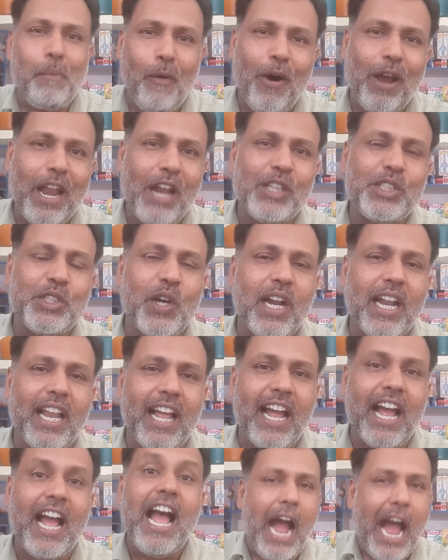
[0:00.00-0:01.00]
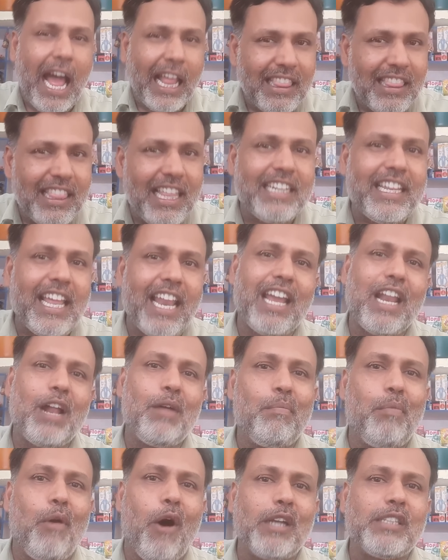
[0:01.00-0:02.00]
போலாம்னு வச்சுக்கோங்களேன் அந்த
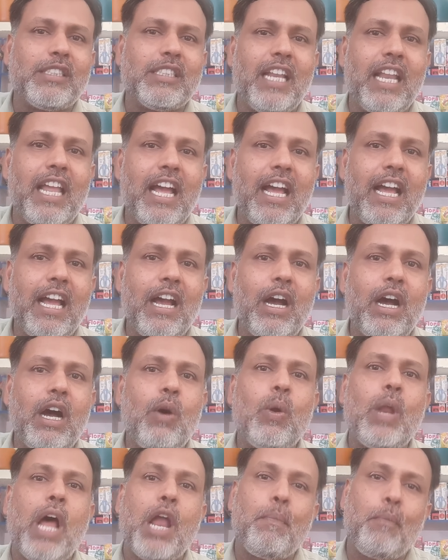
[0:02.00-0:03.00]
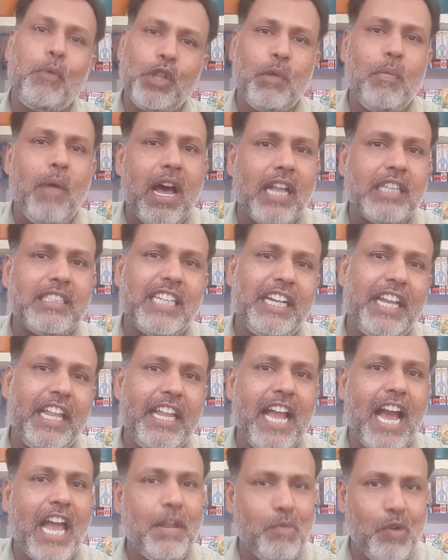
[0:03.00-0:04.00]
டெலகிராம் பாட்ஸ்ல ஒரு அற்புதமான
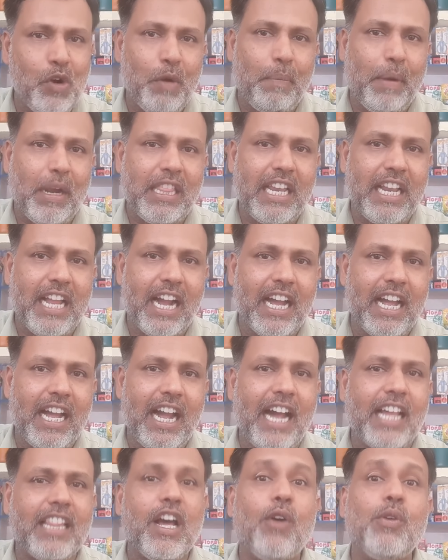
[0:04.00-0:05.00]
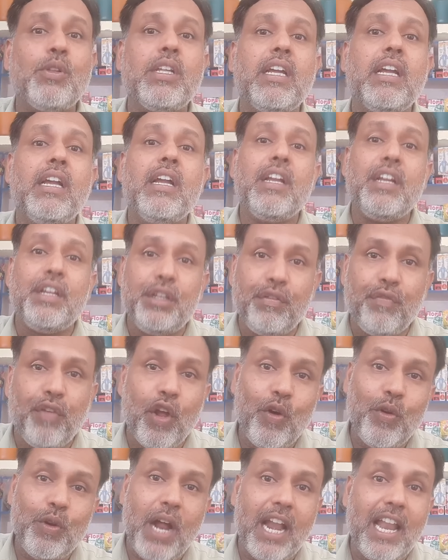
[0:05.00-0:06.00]
செட்டிங்கை அறிமுகப்படுத்தியிருக்காங்க அதாவது
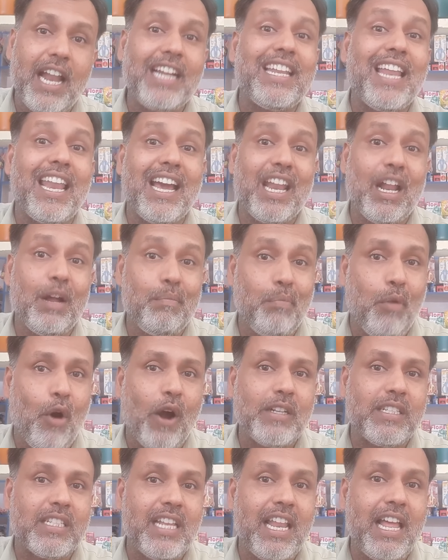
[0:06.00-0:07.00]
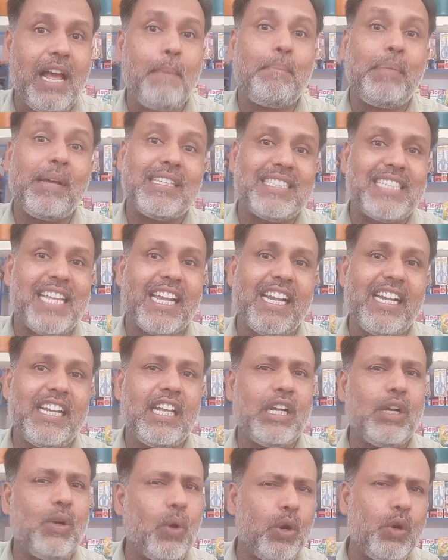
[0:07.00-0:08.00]
இவ்வளவு நாளாக டெலகிராம் பாட்ஸில் பெர்
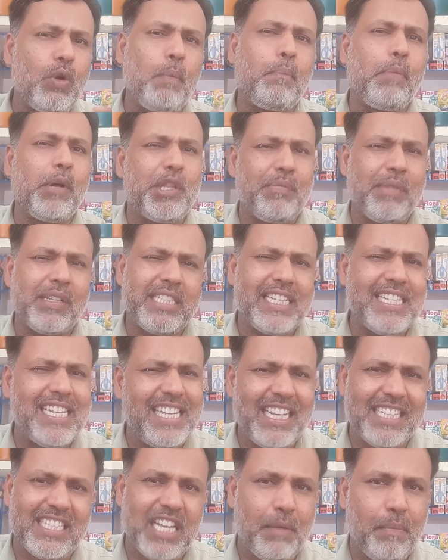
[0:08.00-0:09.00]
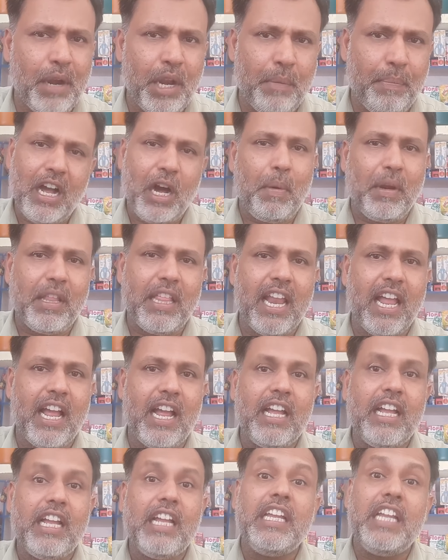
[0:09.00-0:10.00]
செகண்டுக்கு ஒரு முப்பது மெசேஜ் நீங்கள் சென்ட் பண்ணுங்க அப்படி தானே
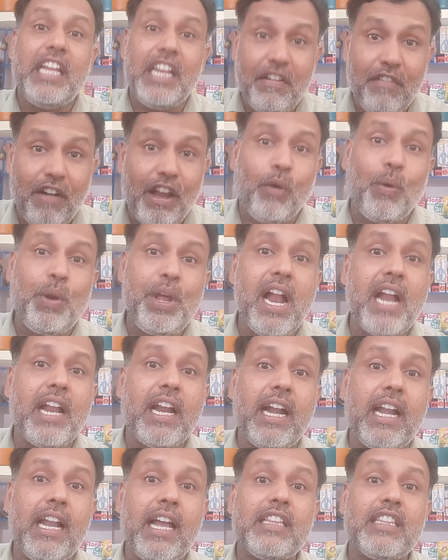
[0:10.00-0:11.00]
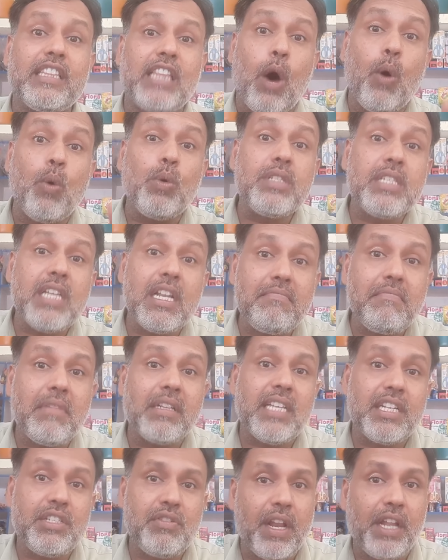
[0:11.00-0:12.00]
இனி வரக்கூடிய நாட்களில் தௌசண்ட்
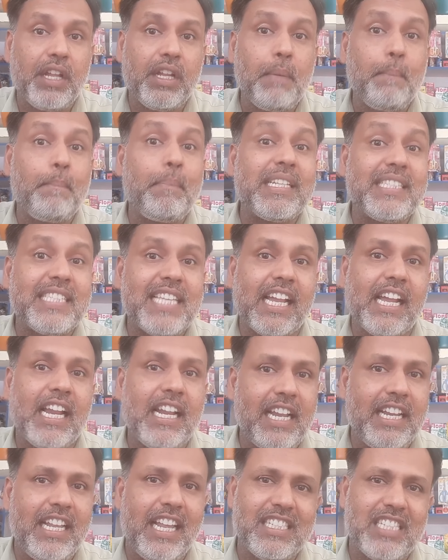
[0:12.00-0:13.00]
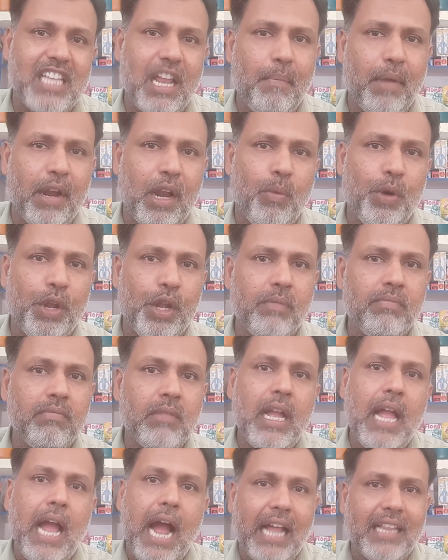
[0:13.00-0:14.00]
மெசேஜ் வரைக்கும் பெர் செகண்டில் நீங்கள் சென்ட் பண்ண முடியும்
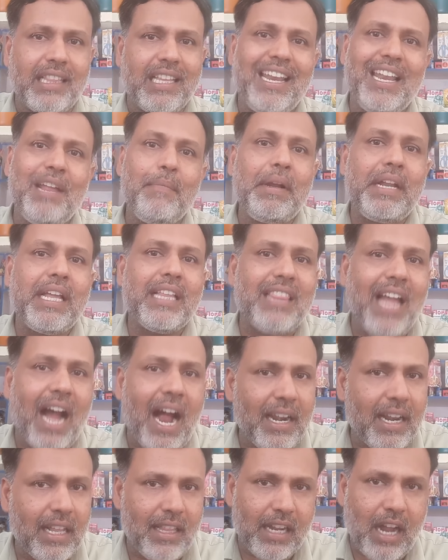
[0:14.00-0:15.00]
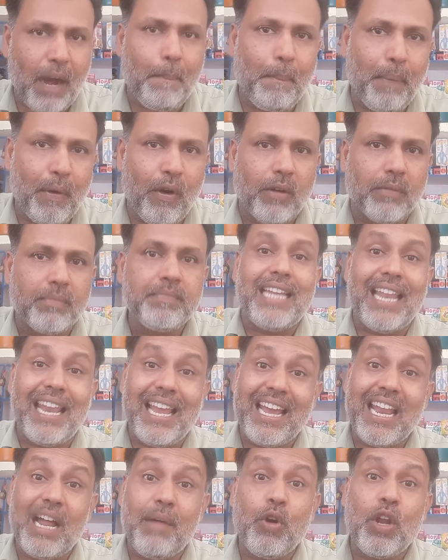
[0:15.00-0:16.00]
அந்த லிமிட்டை தாண்டினதுக்கப்புறம் அப்புறம்
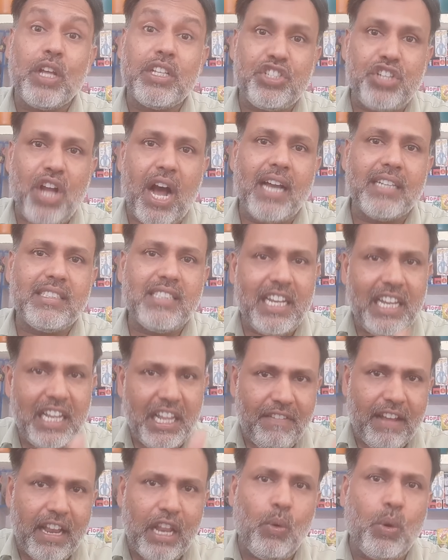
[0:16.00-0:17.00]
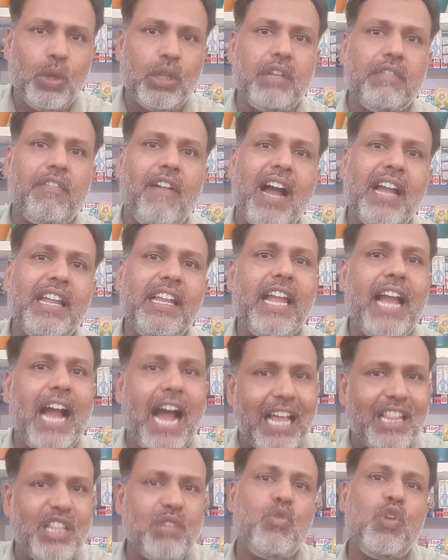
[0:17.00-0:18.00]
டெலகிராமோட ஸ்டார்ஸை நீங்கள் விலை கொடுத்து வாங்கி
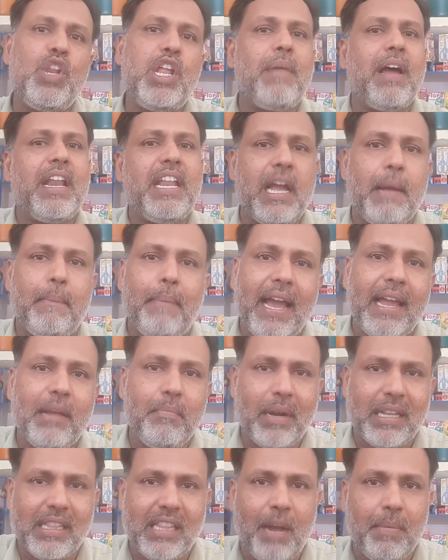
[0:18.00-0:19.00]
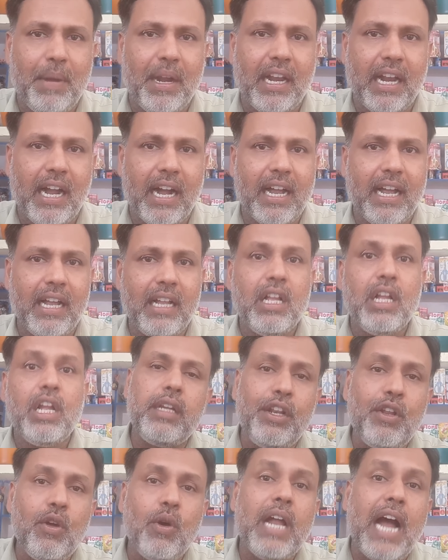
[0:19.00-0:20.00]
அது மூலியமாக நீங்கள் பயன்படுத்தலாம் அப்படின்ட்டு இருக்காங்க
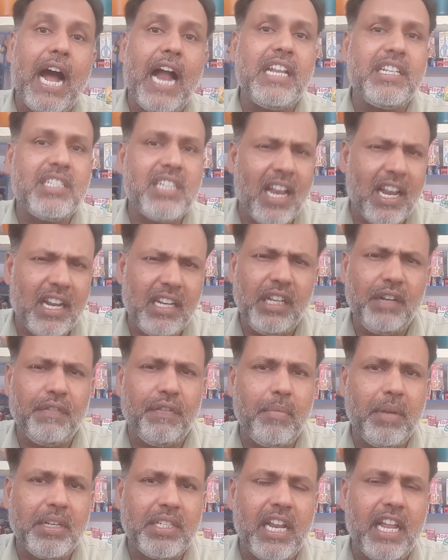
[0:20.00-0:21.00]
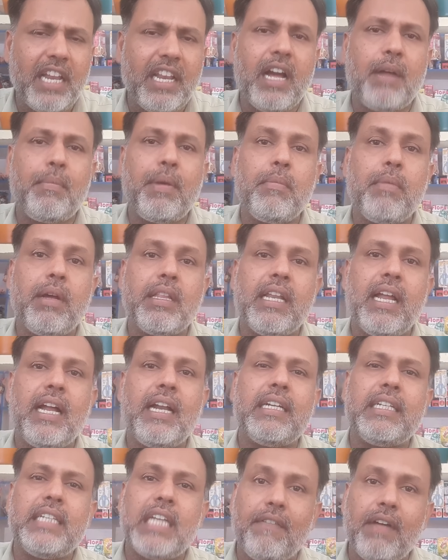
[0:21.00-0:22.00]
இன்னொரு அடிஷனலான இன்ஃபர்மேஷன் என்ன அப்படின்னு
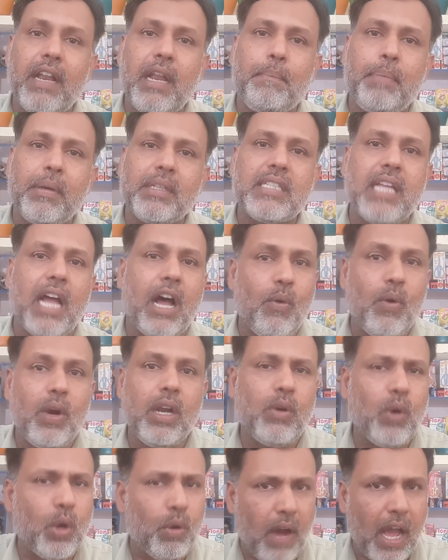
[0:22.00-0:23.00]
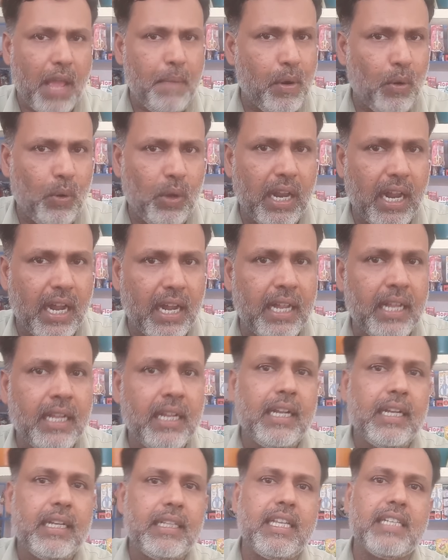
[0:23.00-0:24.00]
பார்த்தீங்கன்னா டெவலப்பர்ஸ் அவங்களுக்கு ஒரு வாய்ப்பு கொடுக்குறாங்க
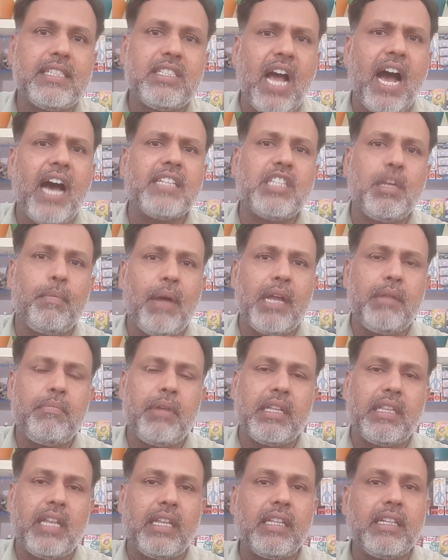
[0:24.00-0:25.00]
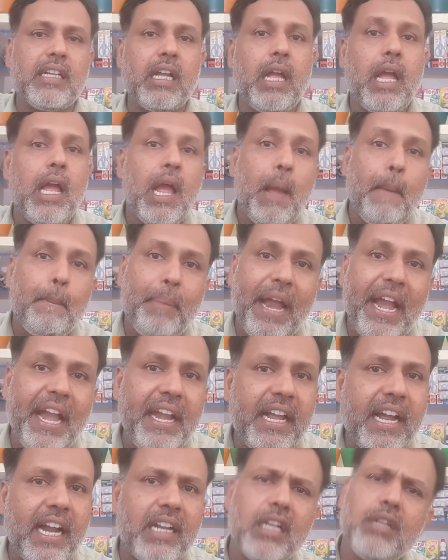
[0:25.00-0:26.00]
இந்த ஸ்டார்ஸை பயன்படுத்துறதுக்கு
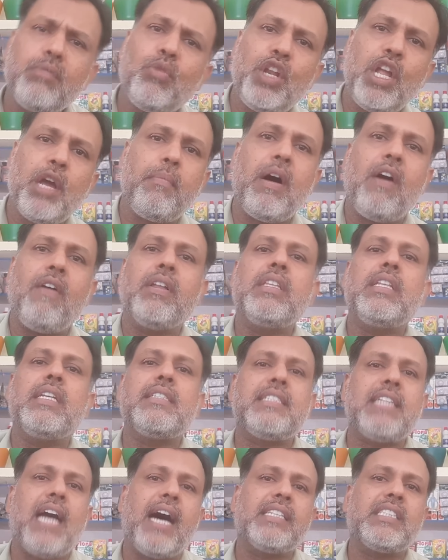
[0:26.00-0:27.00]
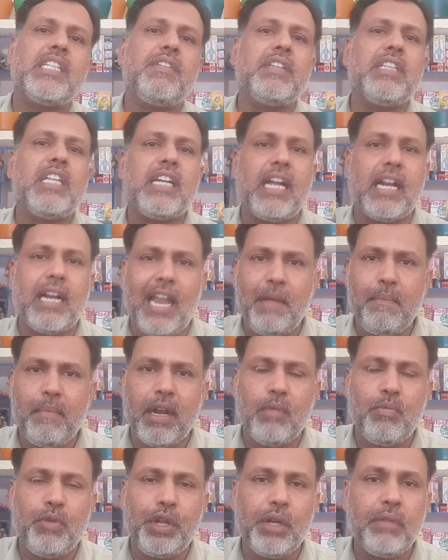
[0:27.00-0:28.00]
பெய்டு கண்டென்ட் மூலியமாக வந்து ஸ்டார்ஸை வந்து கிளைம்
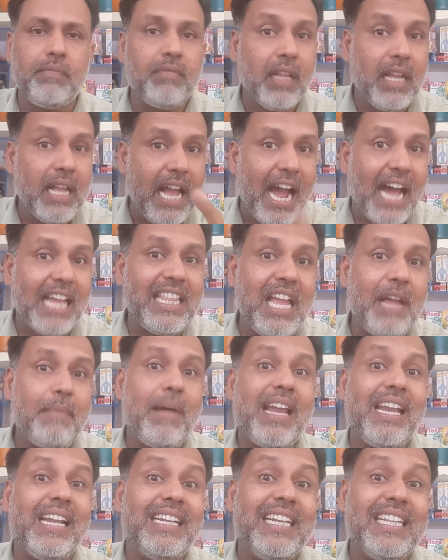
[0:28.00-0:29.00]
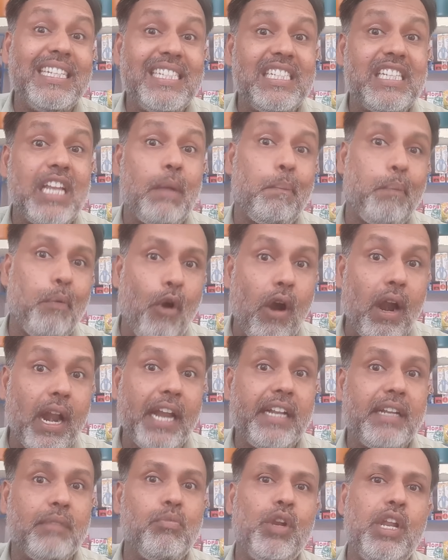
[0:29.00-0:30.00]
பண்ண முடியும் அதே மாதிரி டிஜிட்டல்
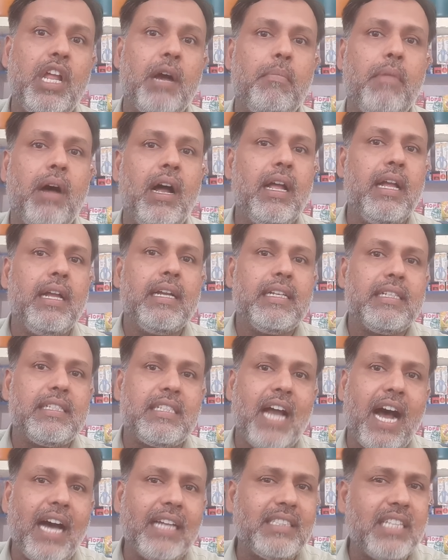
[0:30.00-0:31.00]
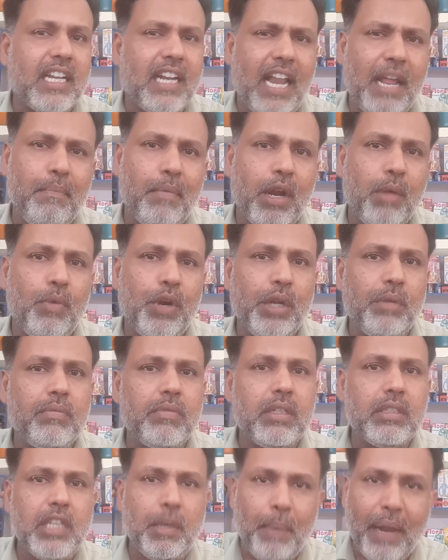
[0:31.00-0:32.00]
ப்ராடக்ட் மூலியமாக ஸ்டார்ஸை கிளைம் பண்ண முடியும்
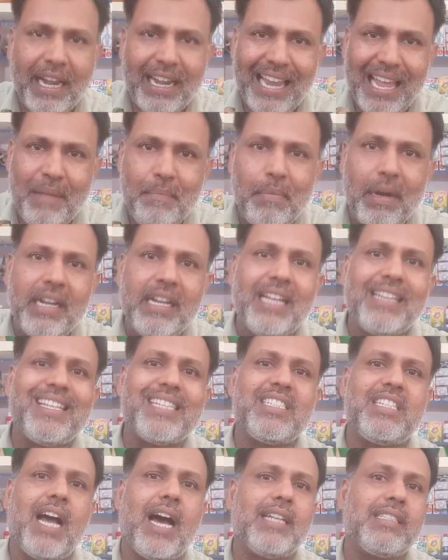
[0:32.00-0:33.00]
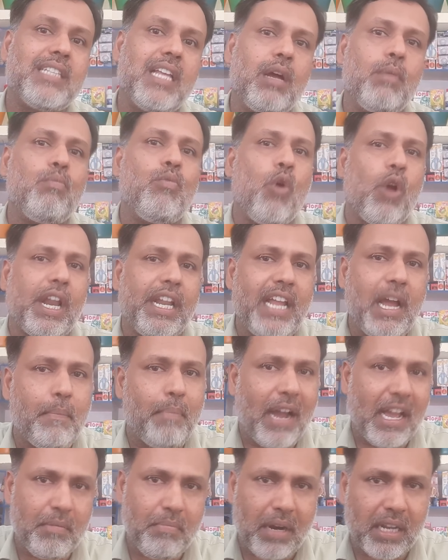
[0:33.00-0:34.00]
இப்படி கிளைம் பண்ண அந்த ஸ்டார்ஸை முறையா
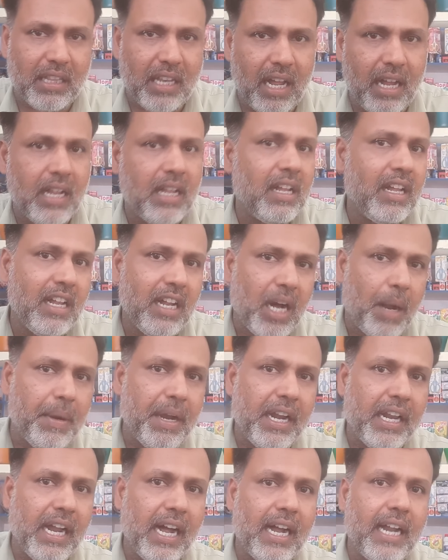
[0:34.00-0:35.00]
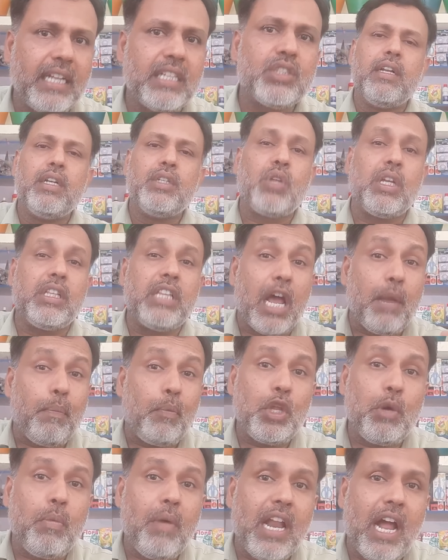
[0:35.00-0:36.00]
பயன்படுத்தலாம் அப்படின்ட்டுருக்காங்க ஸோ இந்த
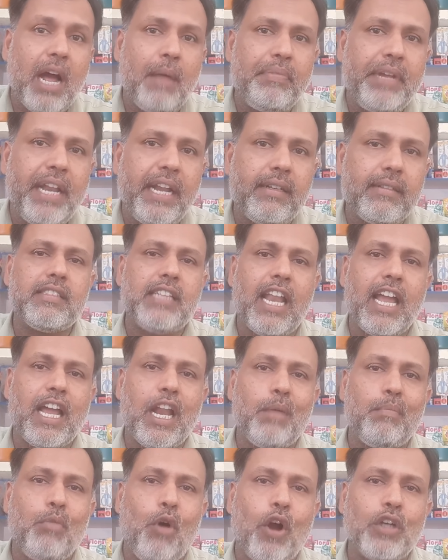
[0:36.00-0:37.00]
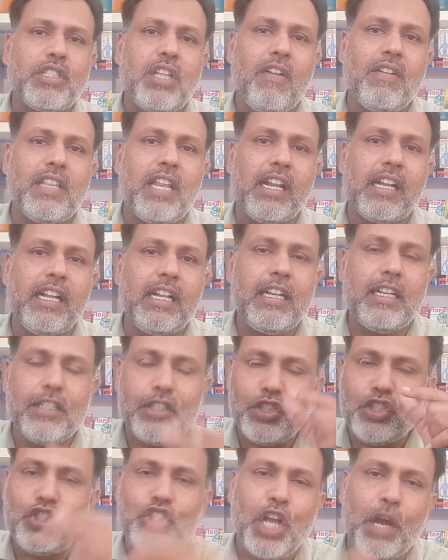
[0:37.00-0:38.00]
அற்புதமான அப்டேட் டெலகிராம் பாட்ஸில் வந்திருக்கு
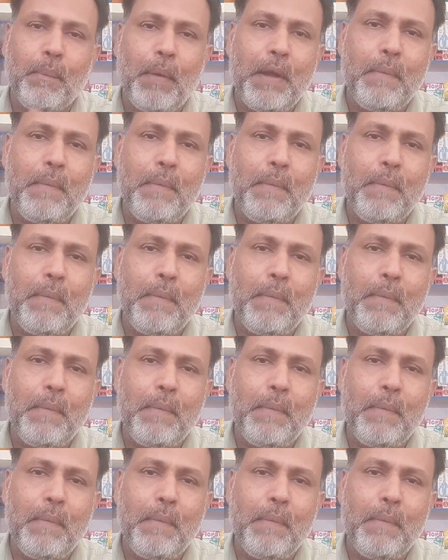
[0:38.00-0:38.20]
செக்